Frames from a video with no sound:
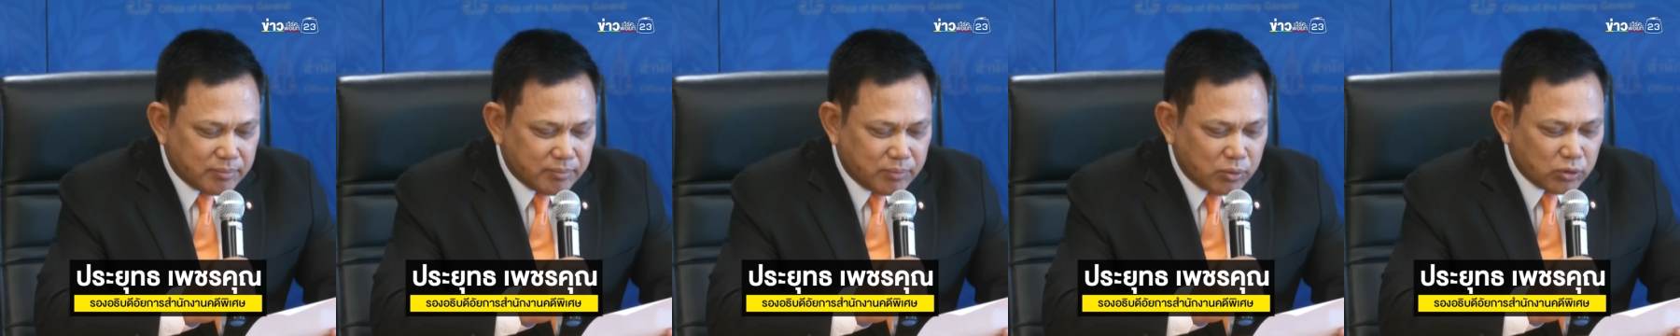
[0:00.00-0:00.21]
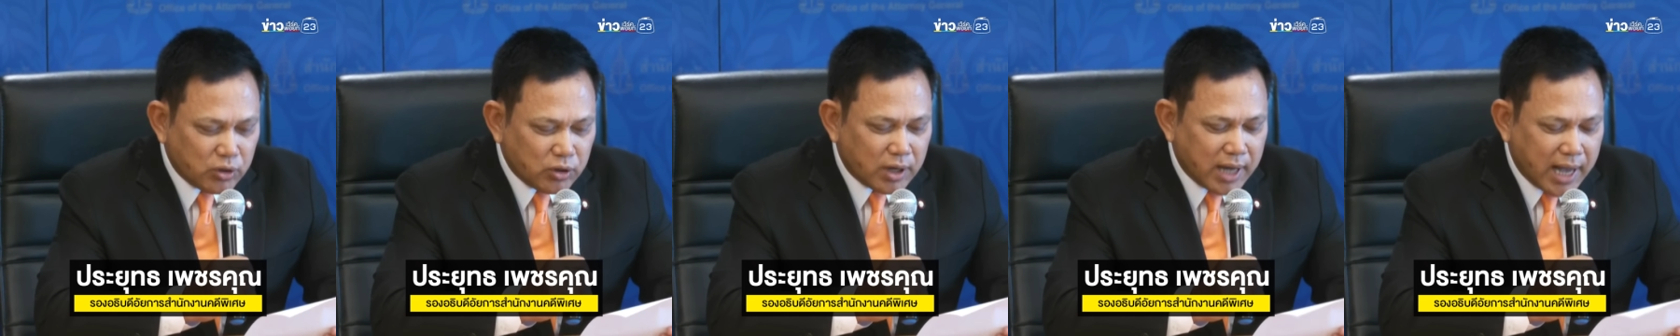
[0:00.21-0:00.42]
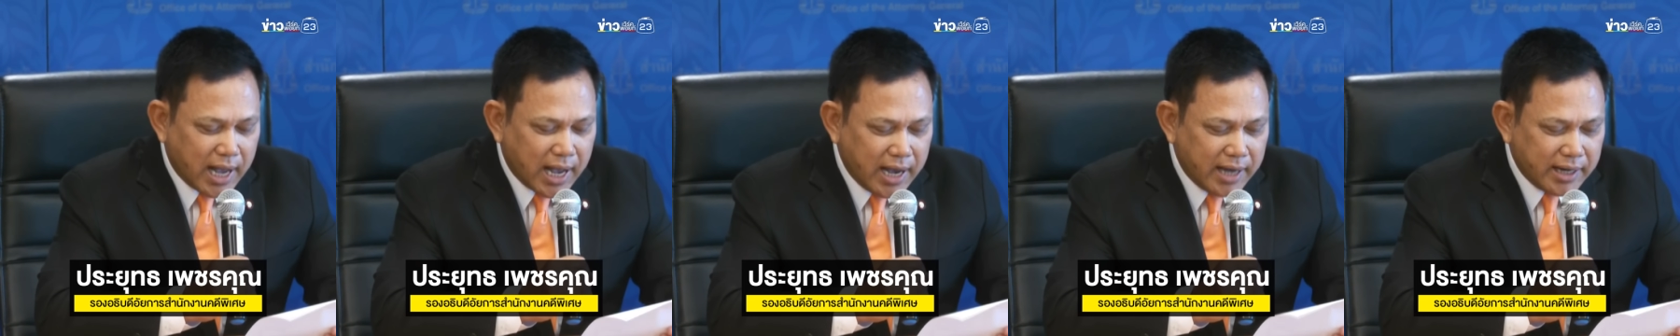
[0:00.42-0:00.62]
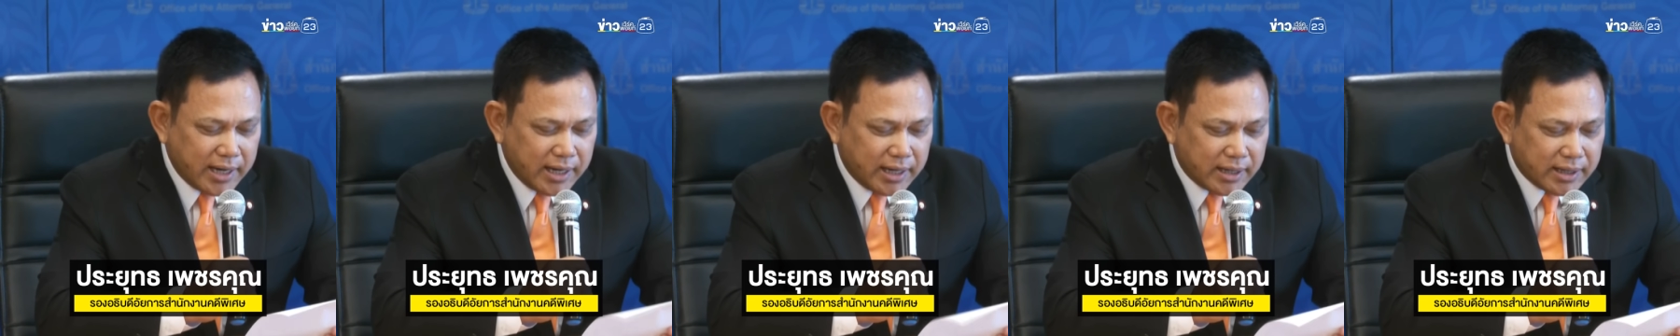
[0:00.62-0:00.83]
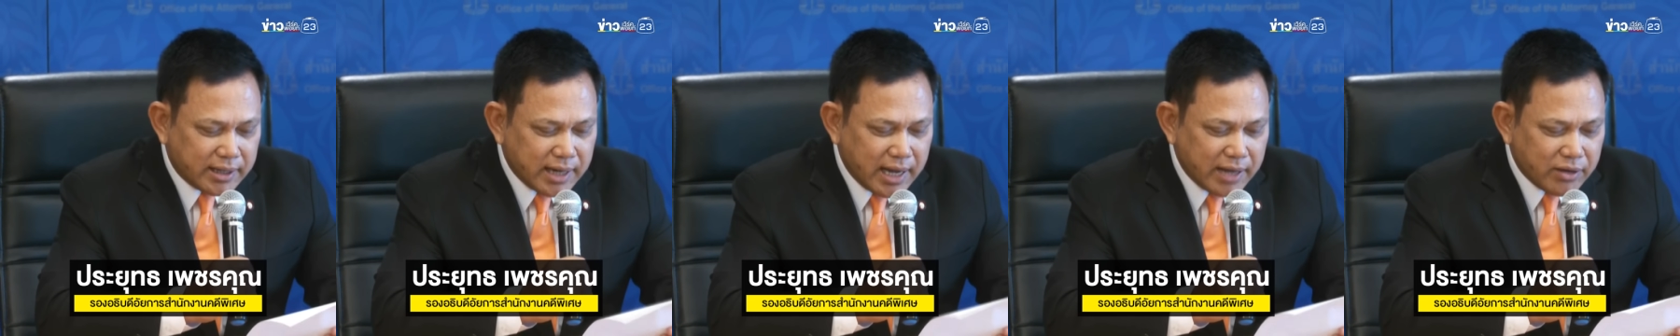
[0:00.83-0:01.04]
ผู้ต้องหาอ
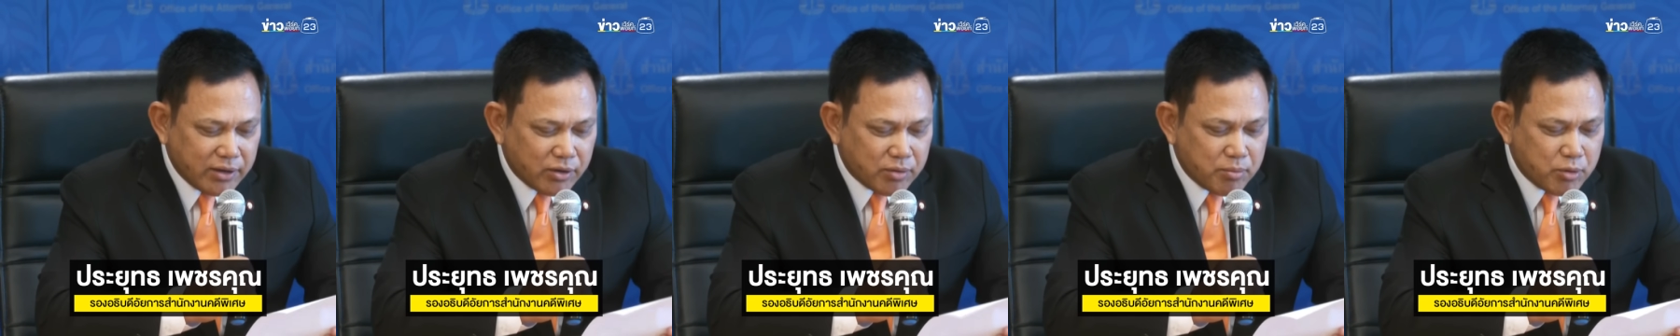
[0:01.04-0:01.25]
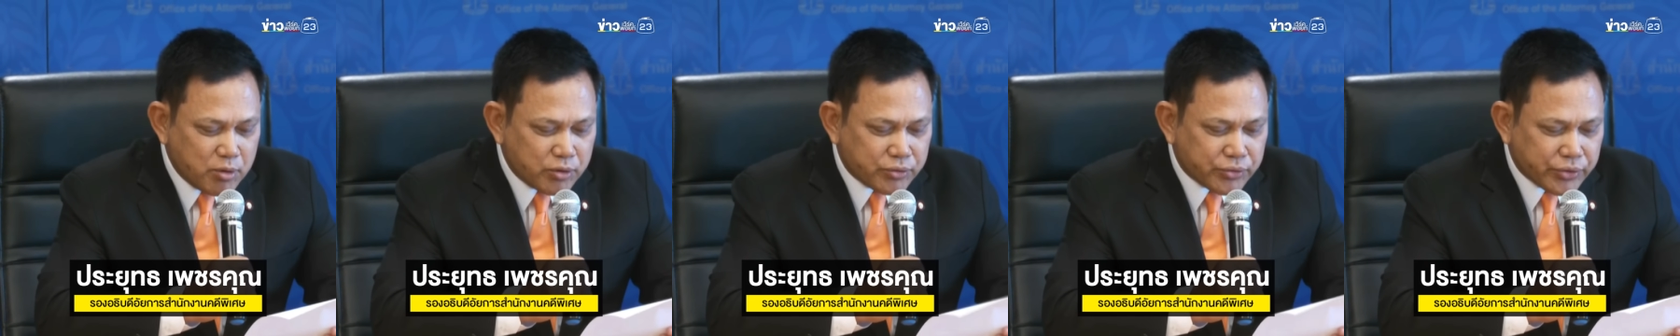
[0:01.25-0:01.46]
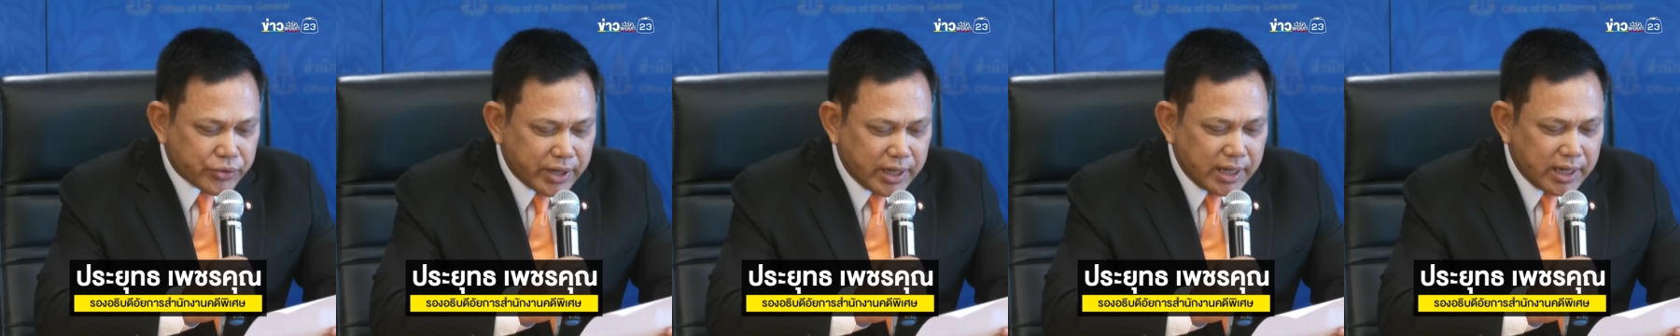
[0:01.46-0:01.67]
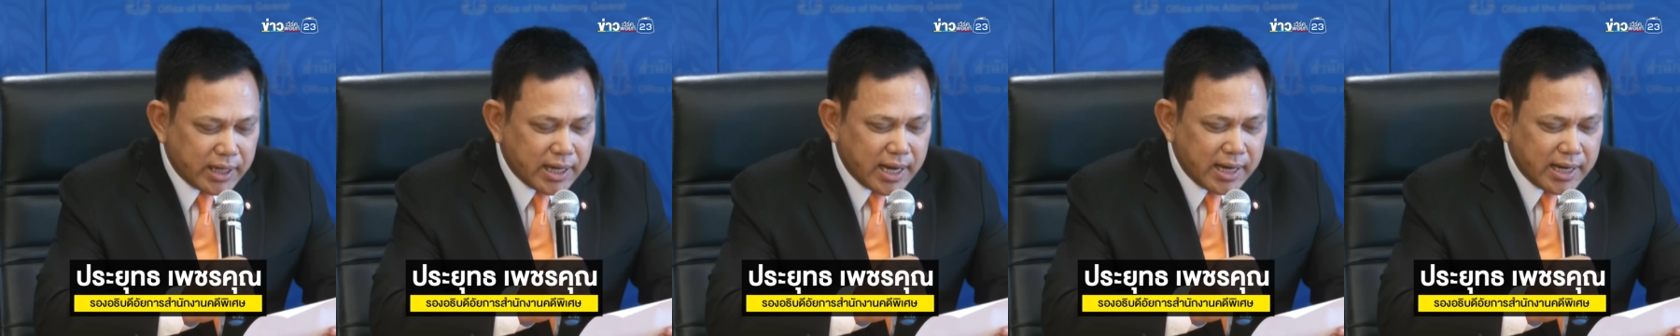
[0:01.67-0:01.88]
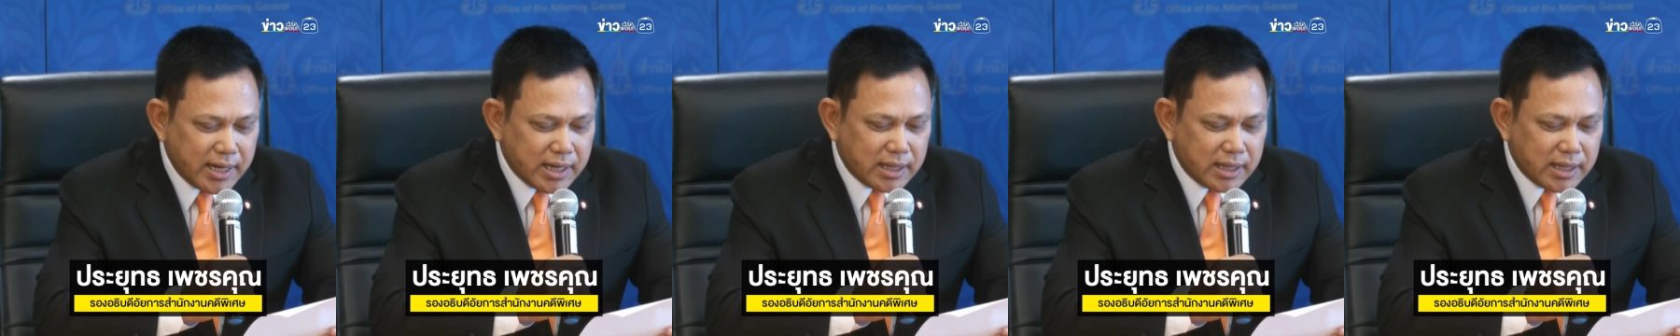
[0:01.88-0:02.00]
ดีตนายกมนตรีได้